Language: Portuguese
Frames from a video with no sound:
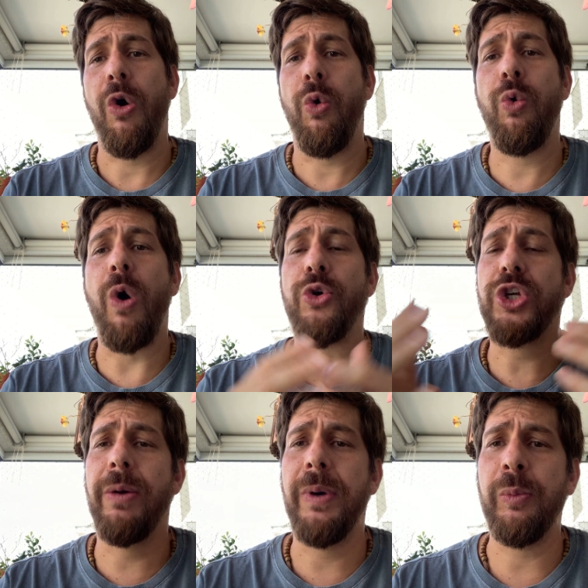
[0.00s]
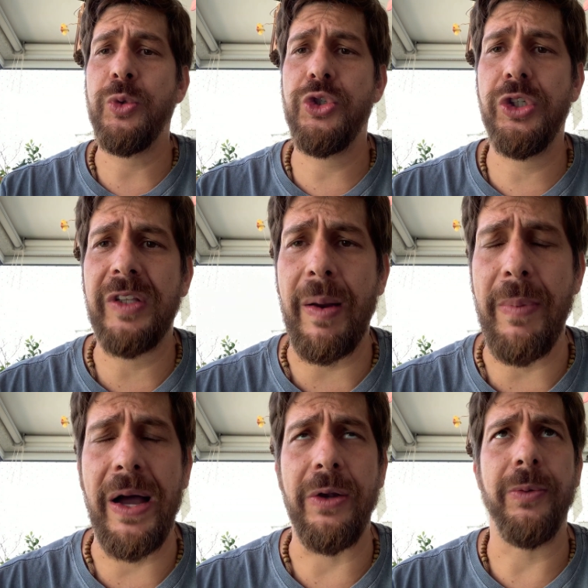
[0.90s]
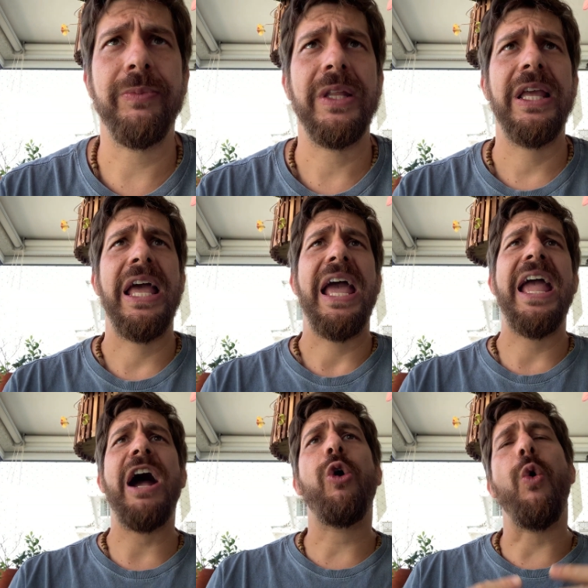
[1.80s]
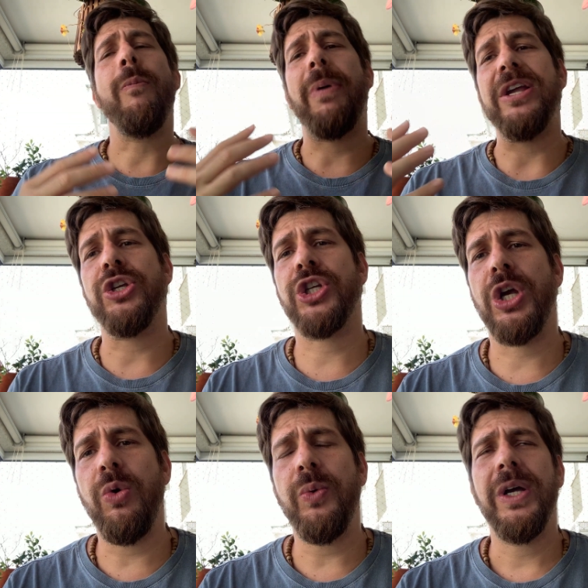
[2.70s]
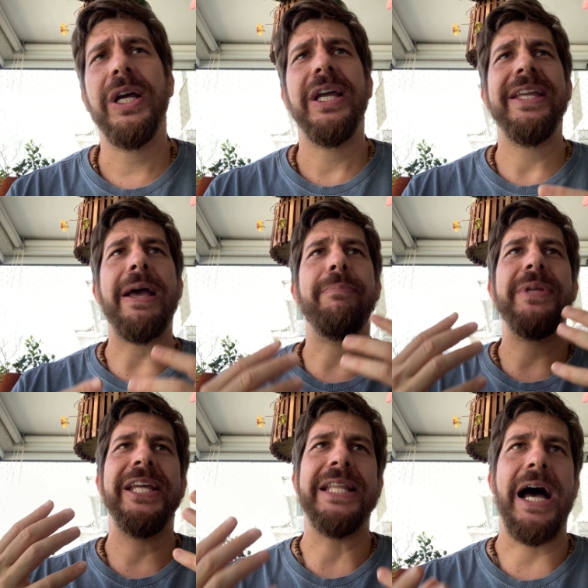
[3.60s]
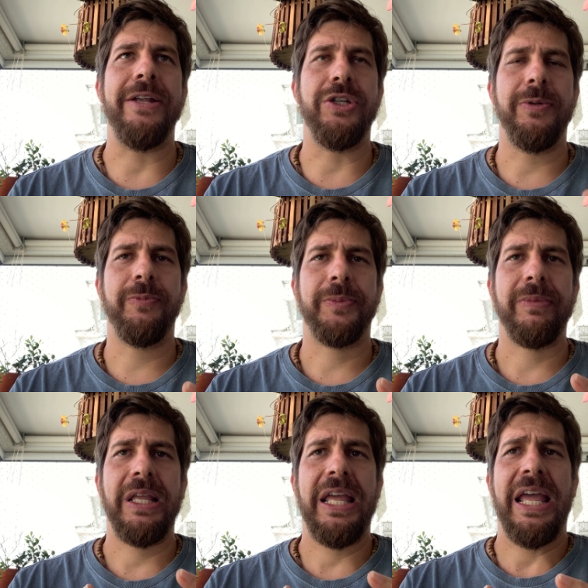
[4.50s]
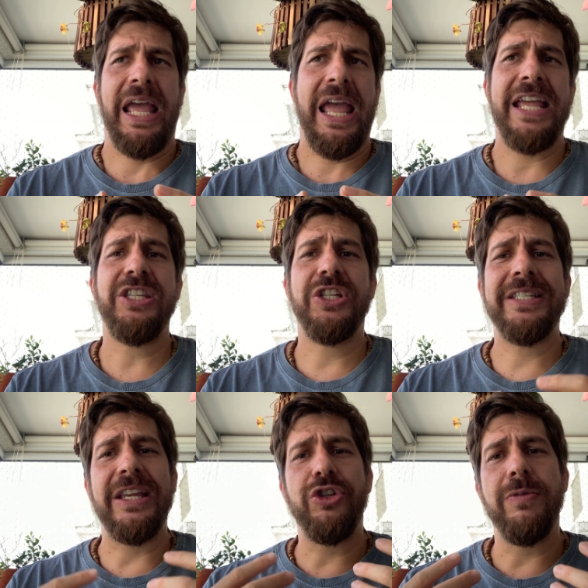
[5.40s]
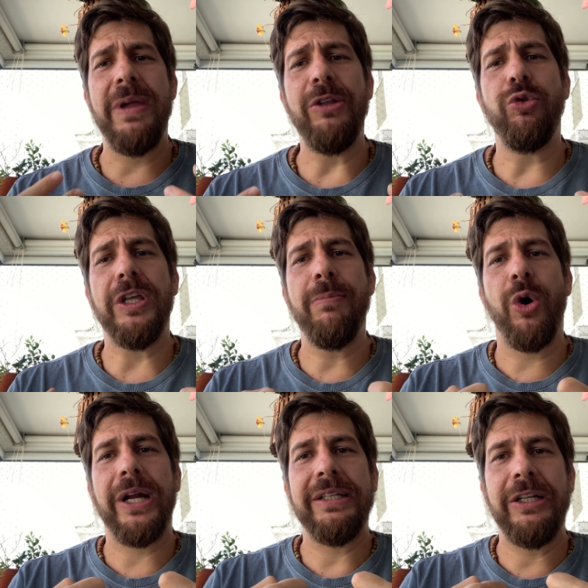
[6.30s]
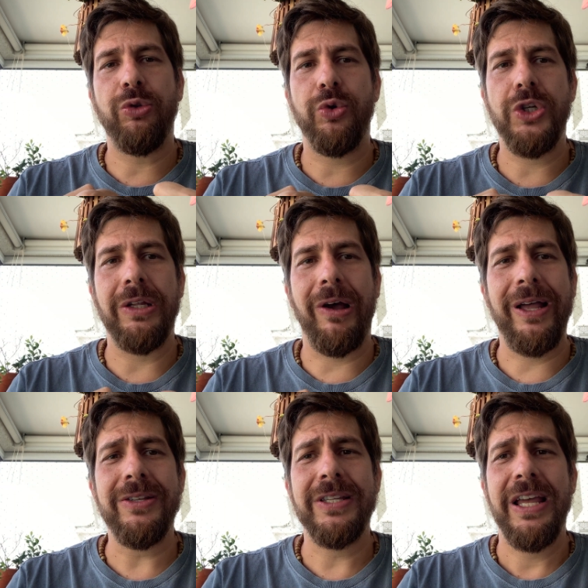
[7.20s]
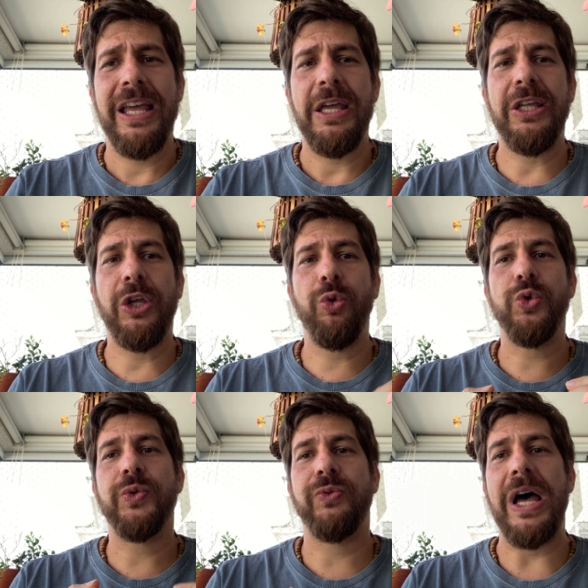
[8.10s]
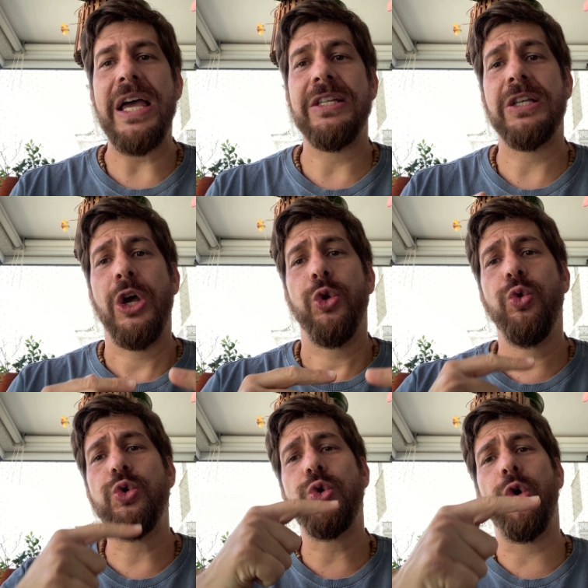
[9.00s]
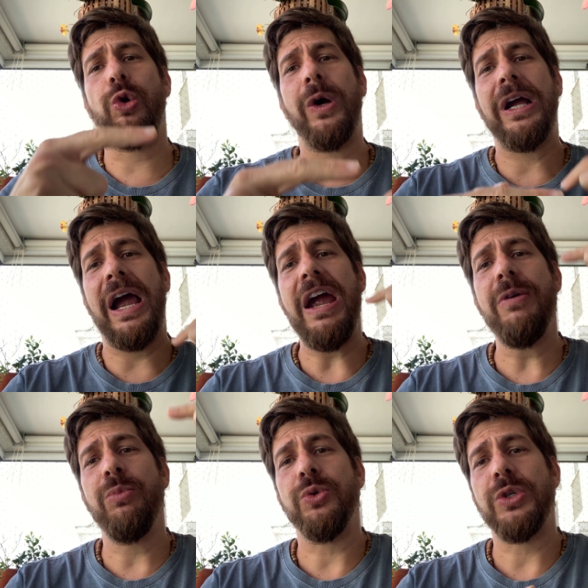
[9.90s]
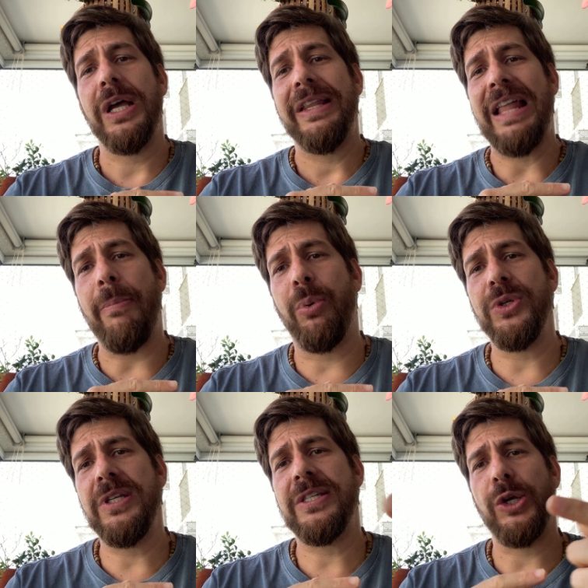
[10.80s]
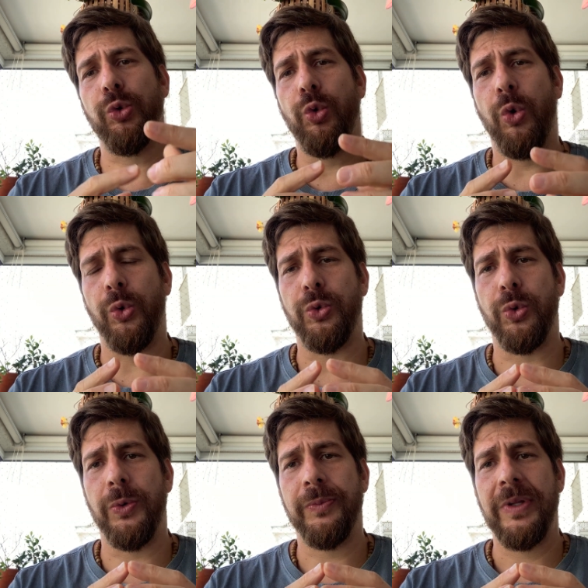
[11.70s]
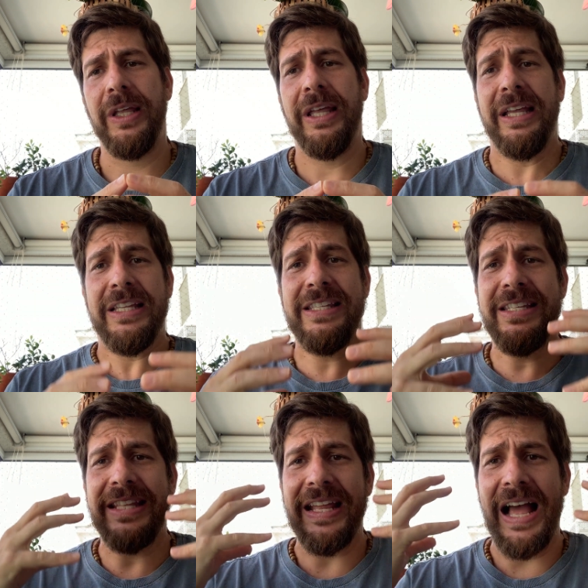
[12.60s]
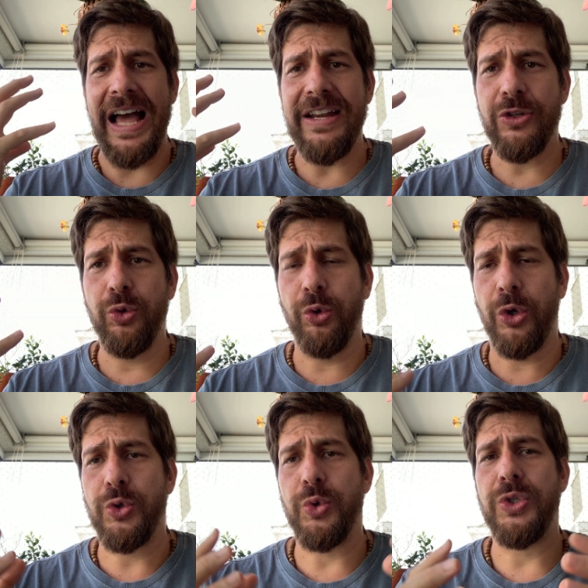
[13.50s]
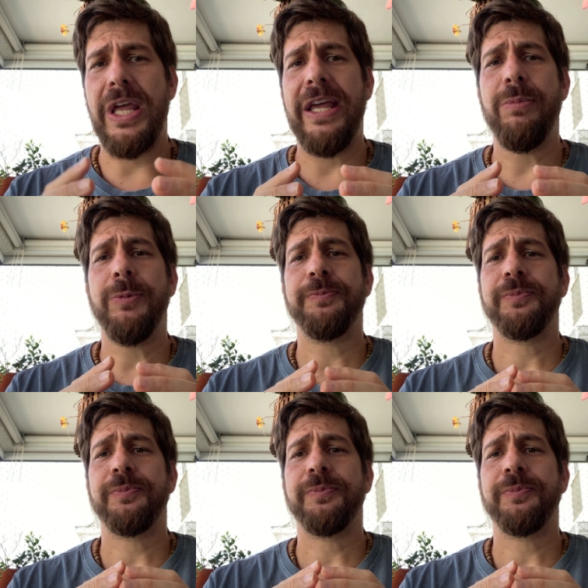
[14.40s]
o qual chamamos de trabalho. É a compaixão e a piedade. Este sentimento que mora dentro de nós e que nos faz nos colocarmos na posição do outro. Existem áreas do nosso cérebro